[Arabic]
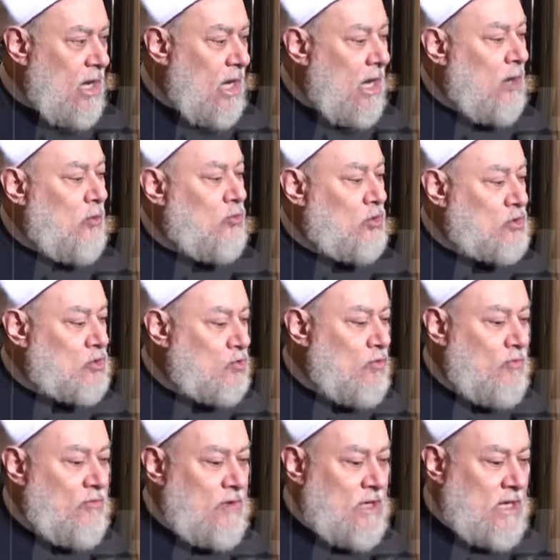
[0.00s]

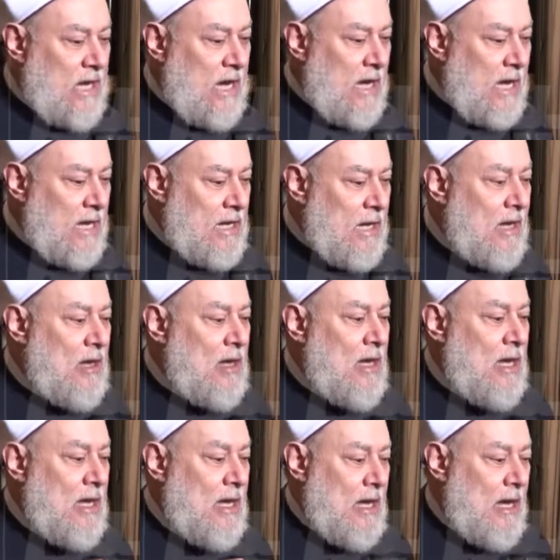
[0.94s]
الوصول في النهاية
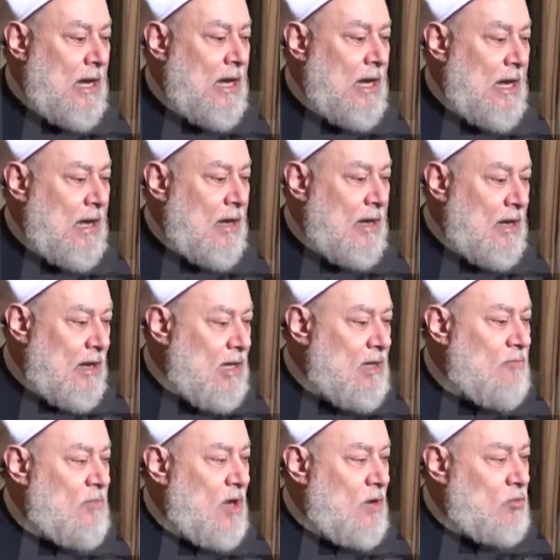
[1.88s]
إلى
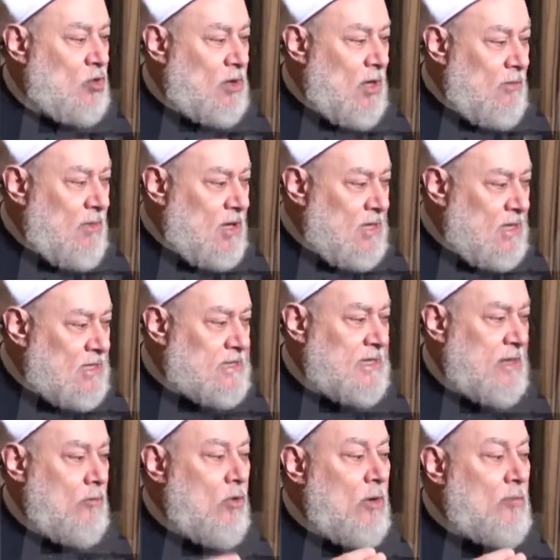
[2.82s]
خدمة
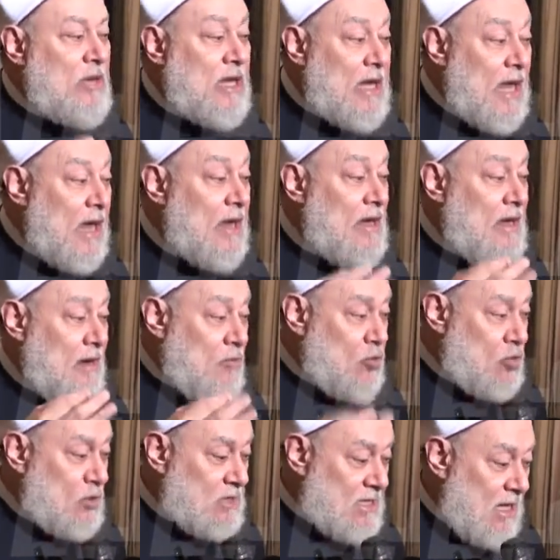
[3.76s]
متميزة وبناء
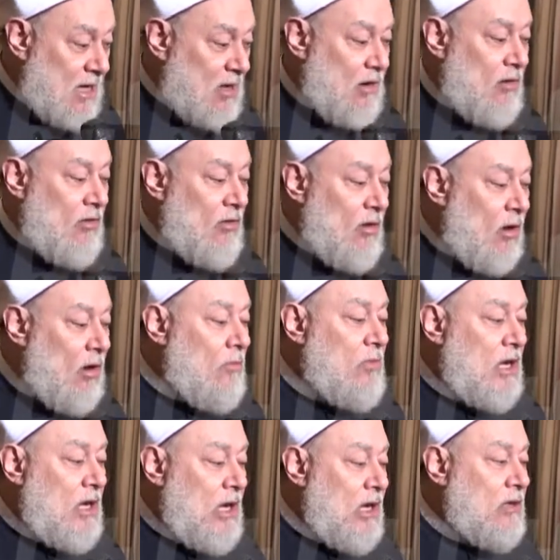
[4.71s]
نموذج
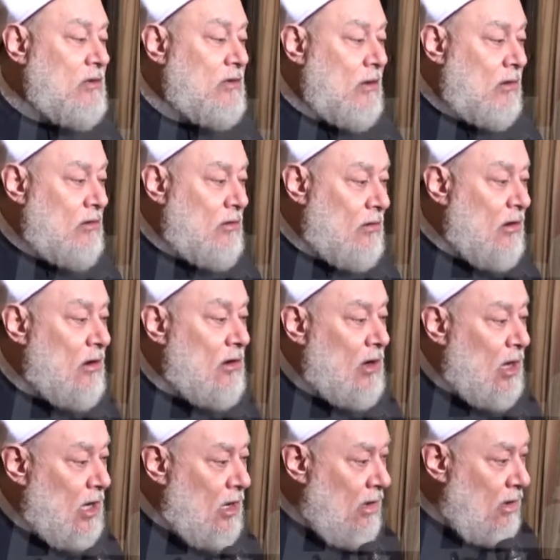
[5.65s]
قابل
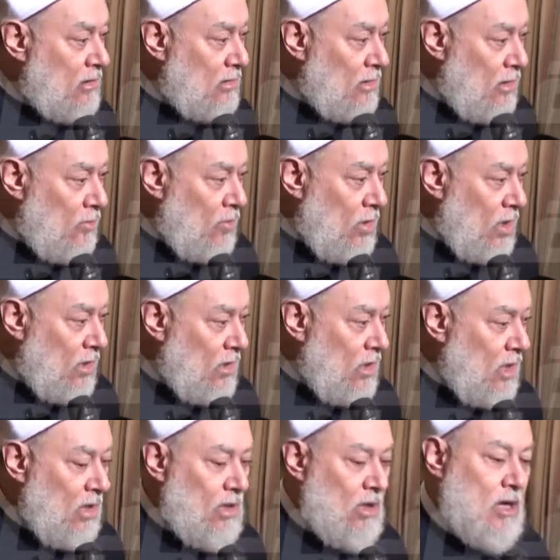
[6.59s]
للتكرار على أرض
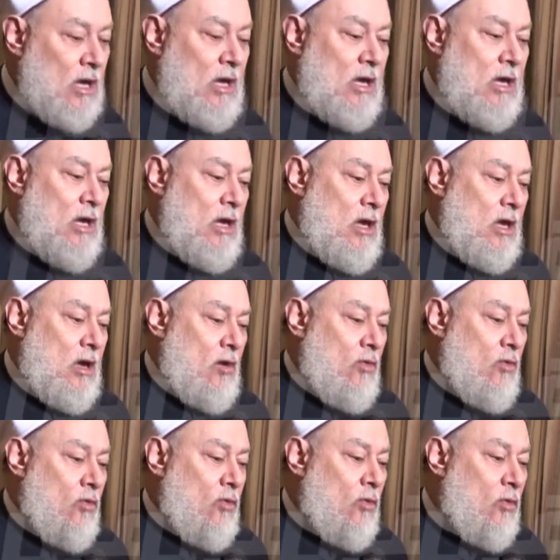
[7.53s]
الواقع
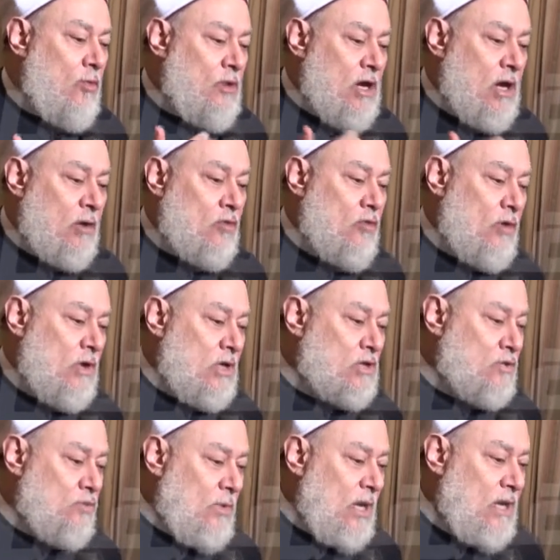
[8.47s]
وبنرجو
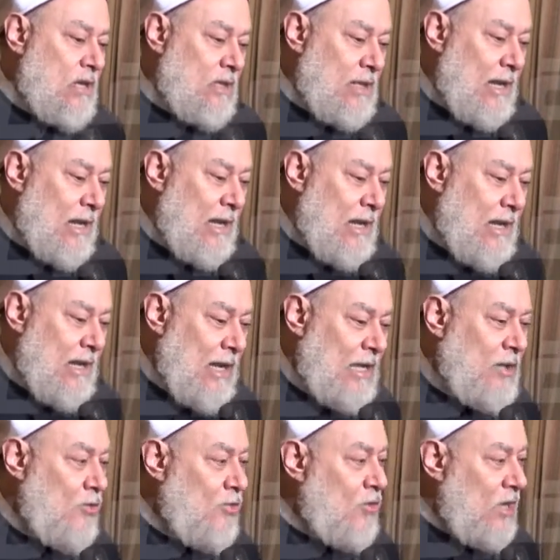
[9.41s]
الله سبحانه وتعالى
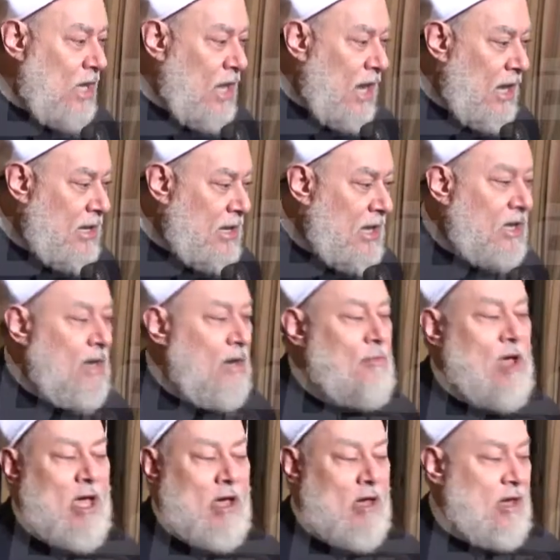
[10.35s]
أن ينجحنا
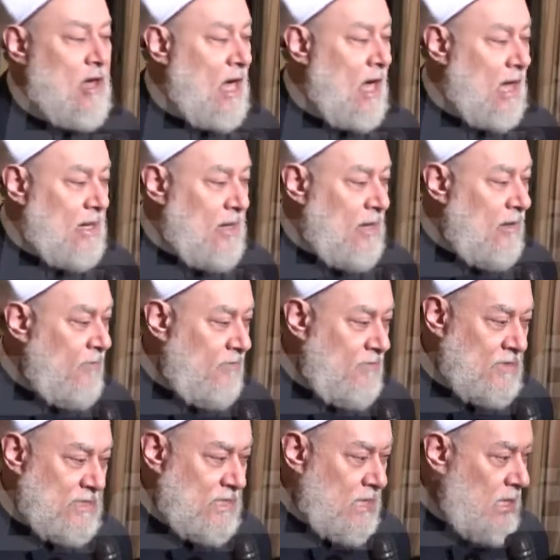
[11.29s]
كما أنجحنا
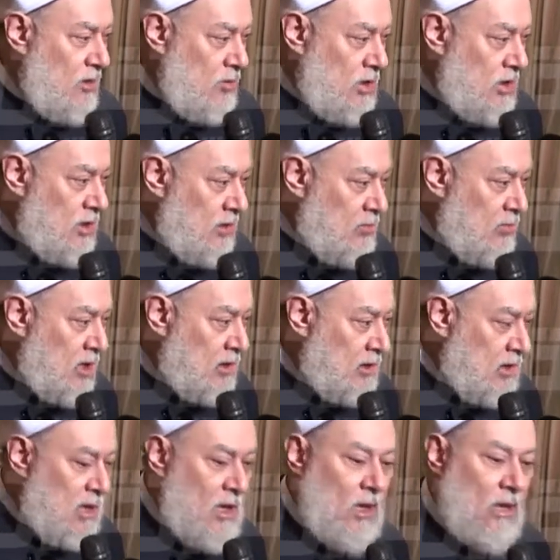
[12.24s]
في السنوات
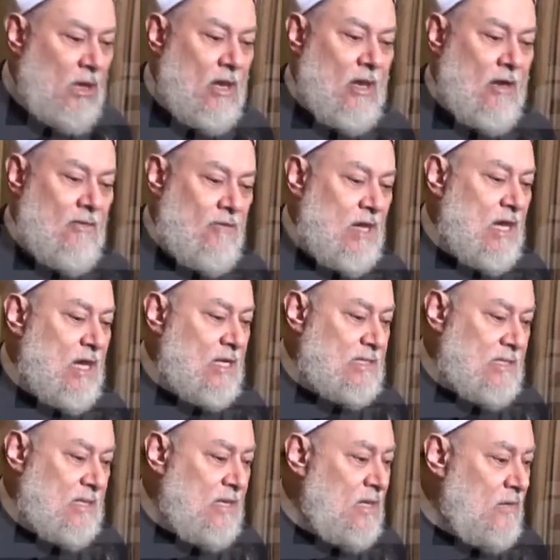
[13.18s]
الماضية في
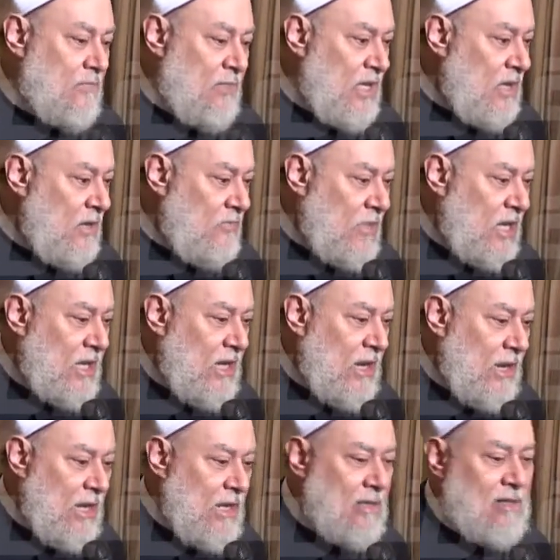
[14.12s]
كثير من
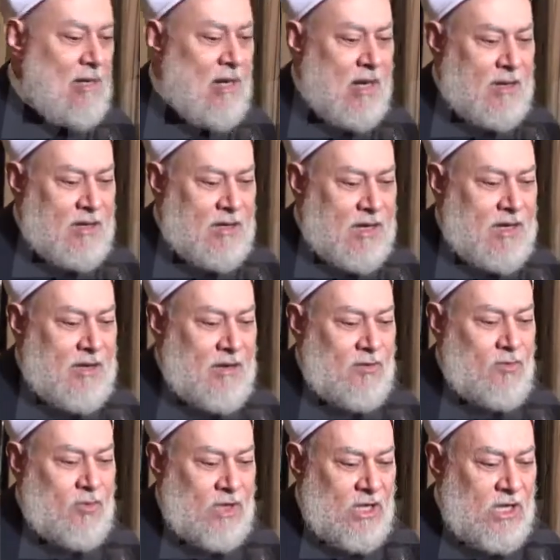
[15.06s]
المجالات لأننا
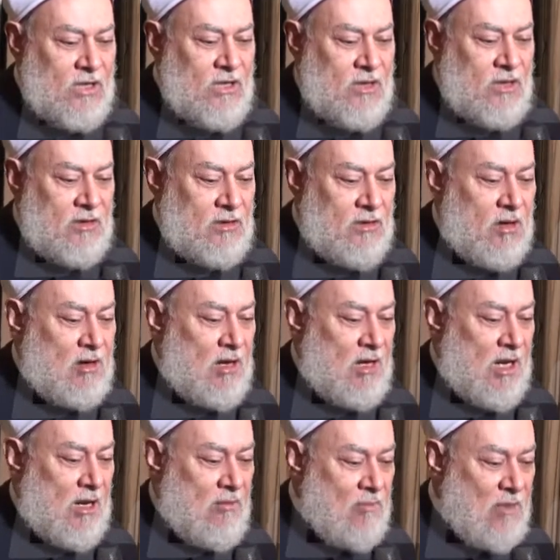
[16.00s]
نريد الإدارة
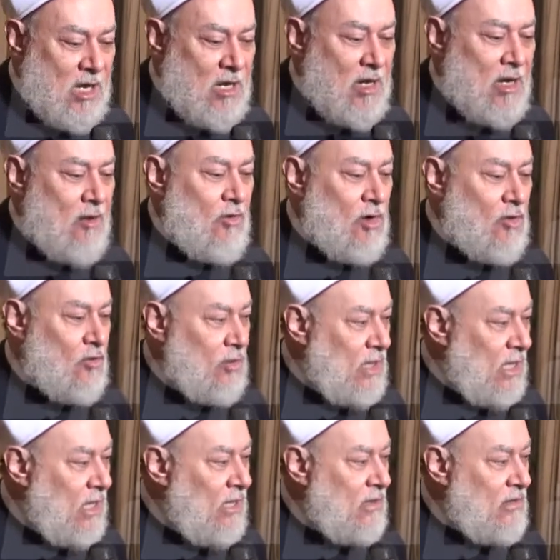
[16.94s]
العلمية
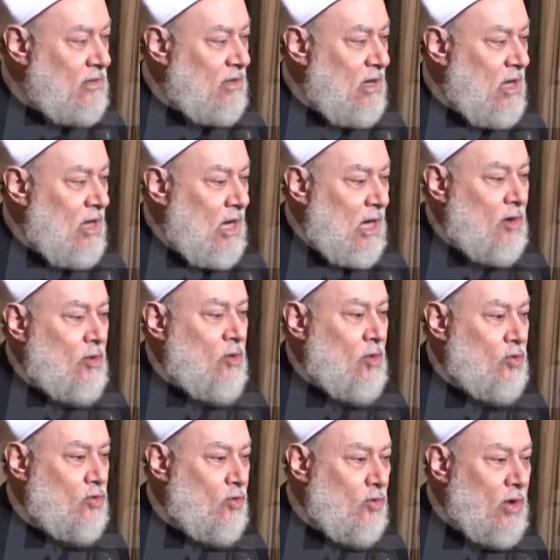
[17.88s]
ونريد
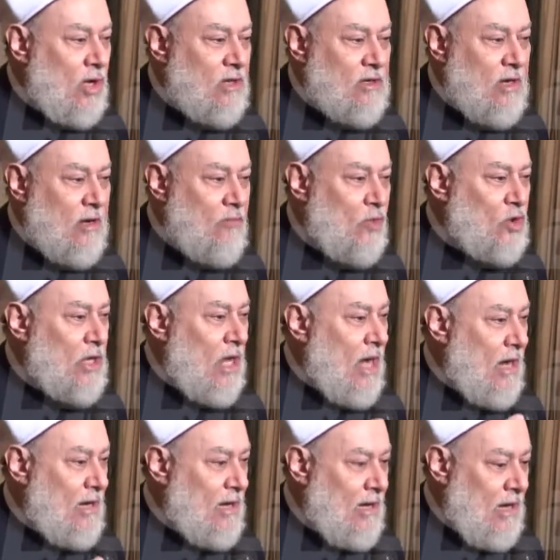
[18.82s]
الخطوات
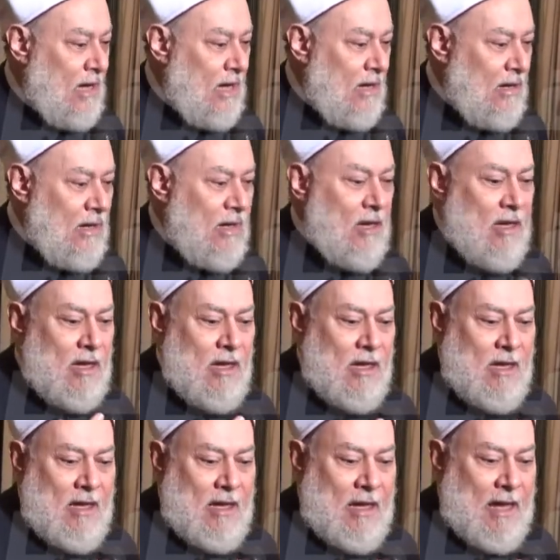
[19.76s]
المتأنية
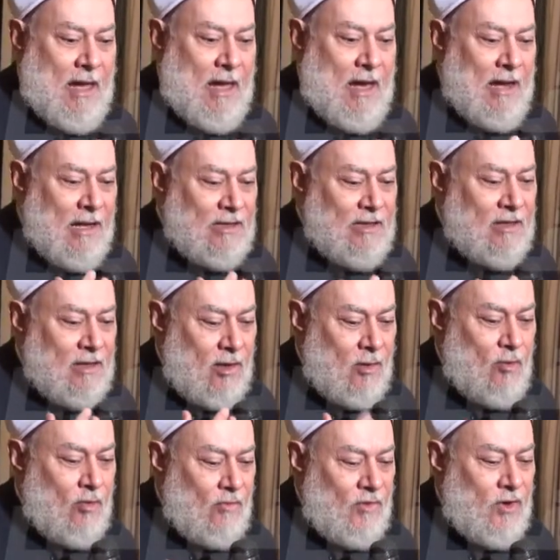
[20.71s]
التي
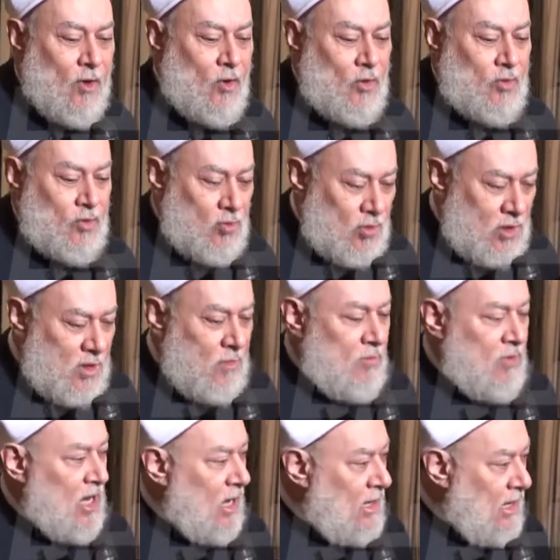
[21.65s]
تكون في حدود
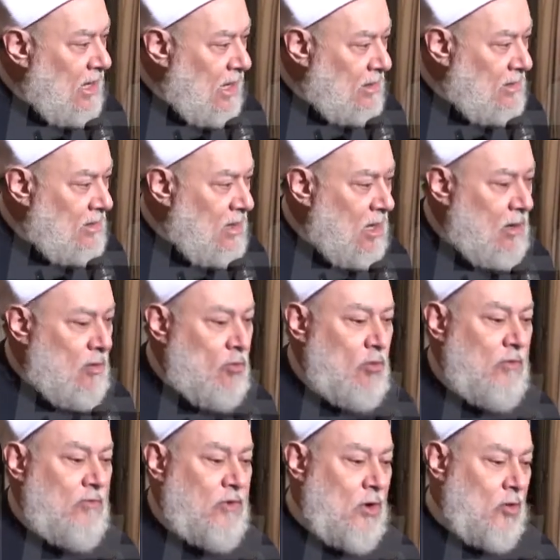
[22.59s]
إمكانياتنا
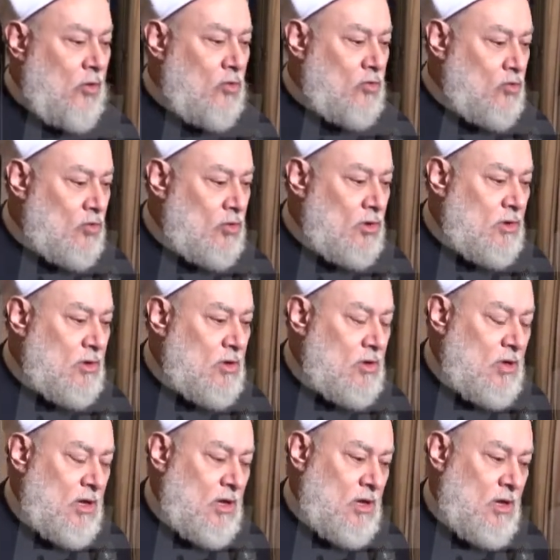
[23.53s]
وفي حدود
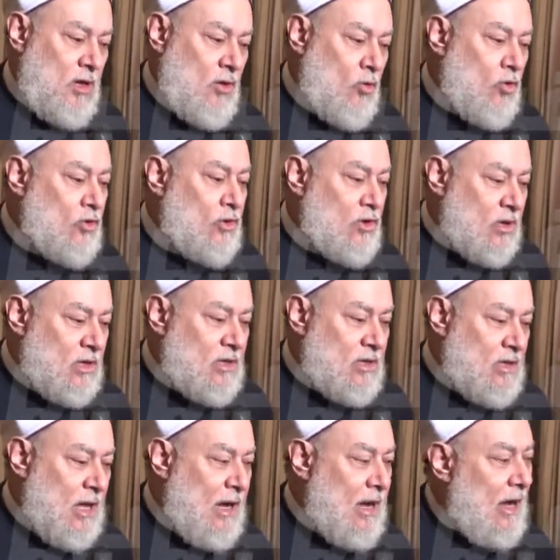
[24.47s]
آه،
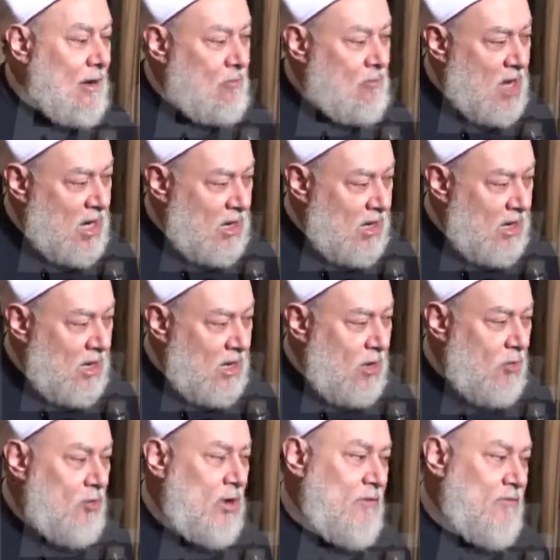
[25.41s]
قدراتنا
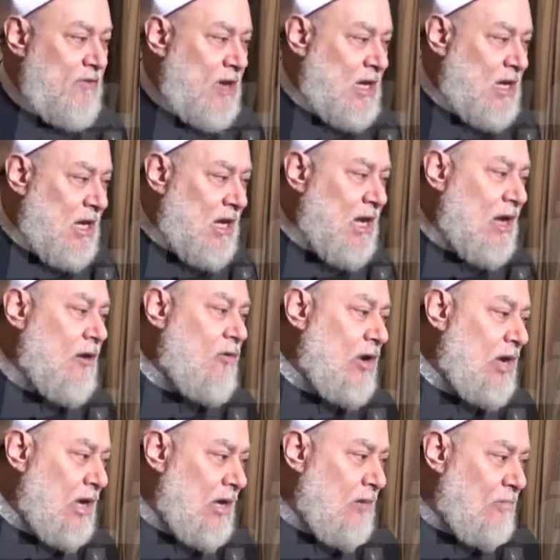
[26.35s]
المالية والفنية
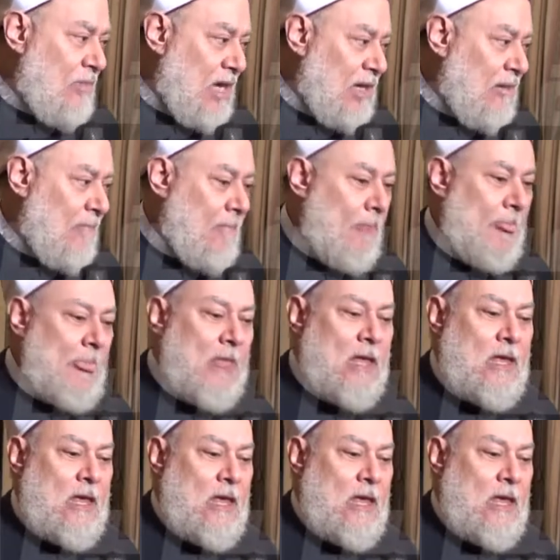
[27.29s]
والعلمية تمام.